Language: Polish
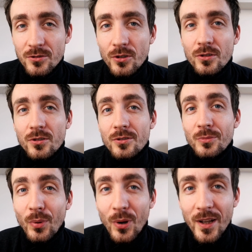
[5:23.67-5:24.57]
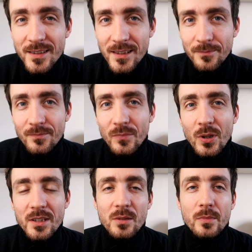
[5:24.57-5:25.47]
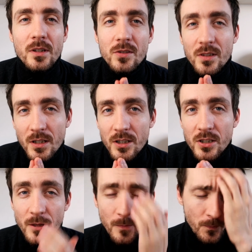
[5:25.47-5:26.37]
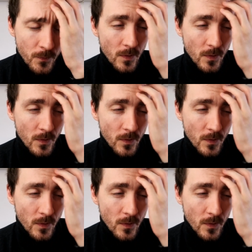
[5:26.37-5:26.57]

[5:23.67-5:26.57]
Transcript: no to polecam, polecam bardzo serdecznie.